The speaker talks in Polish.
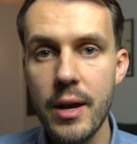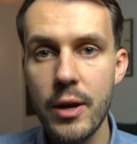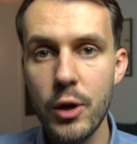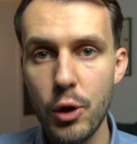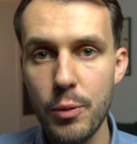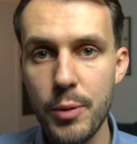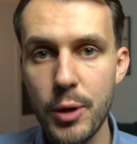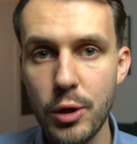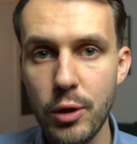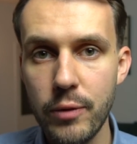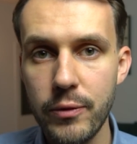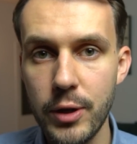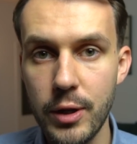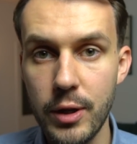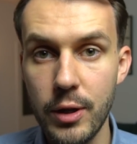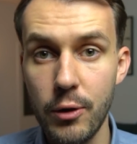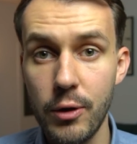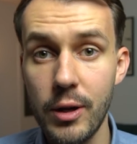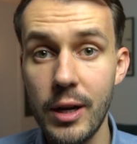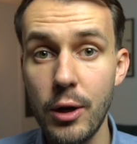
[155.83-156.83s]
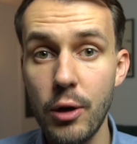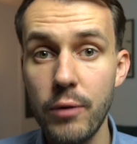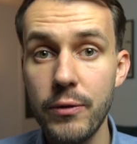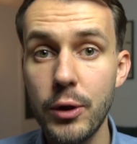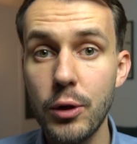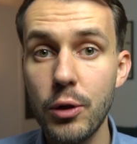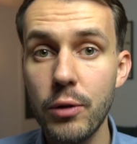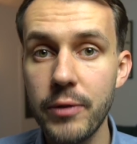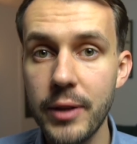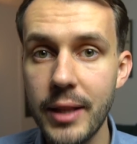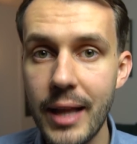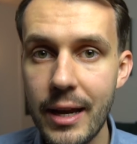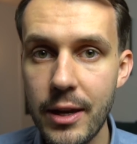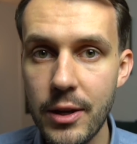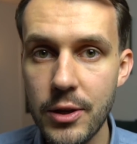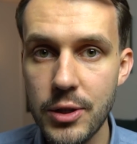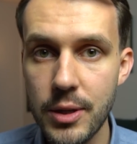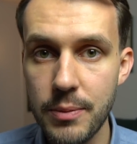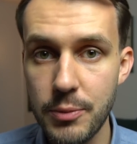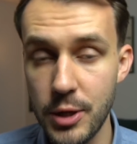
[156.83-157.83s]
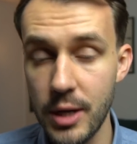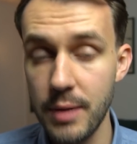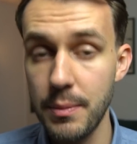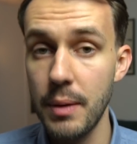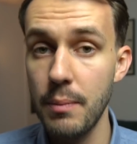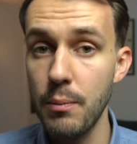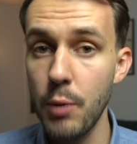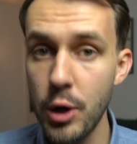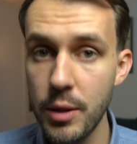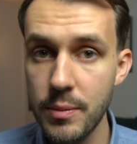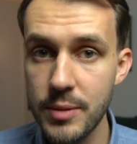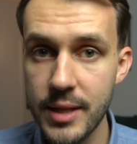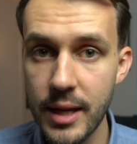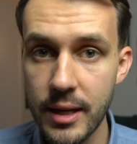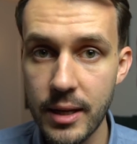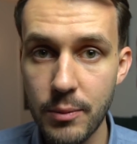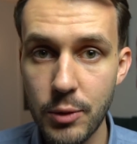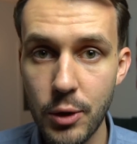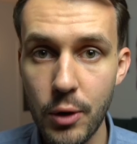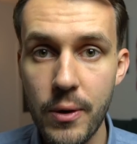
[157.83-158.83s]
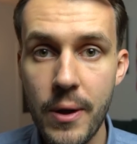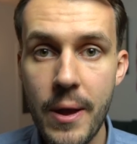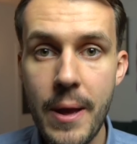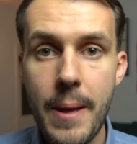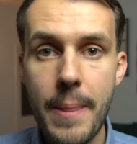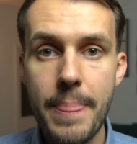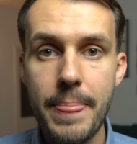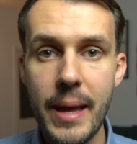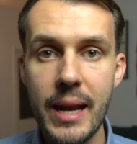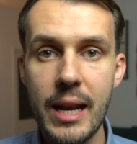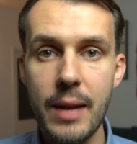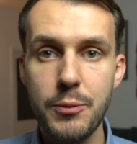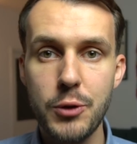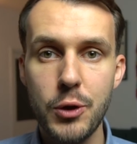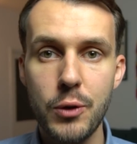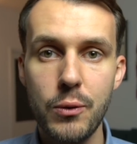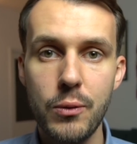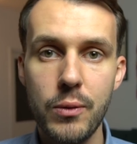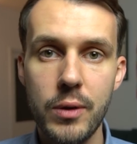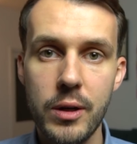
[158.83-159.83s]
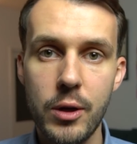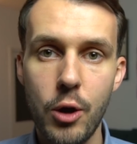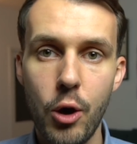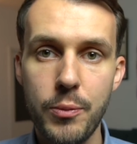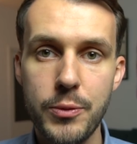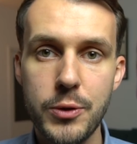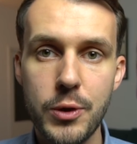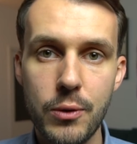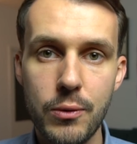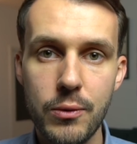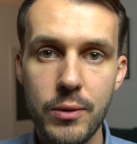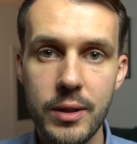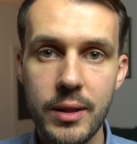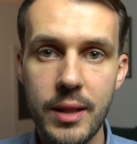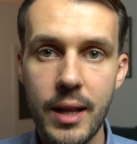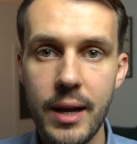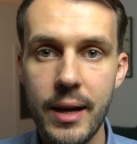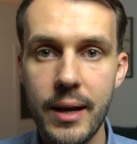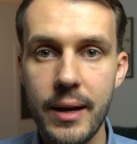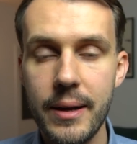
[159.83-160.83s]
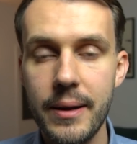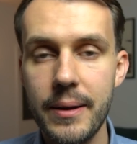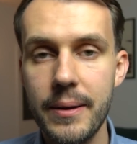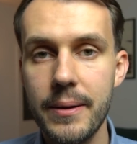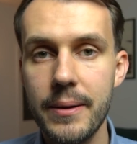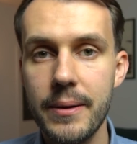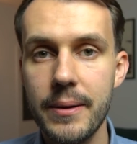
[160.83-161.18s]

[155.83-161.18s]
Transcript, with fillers: Robertowi i Orlenowi, to wydaje się, przynajmniej moim zdaniem, to najlepszą opcją dla,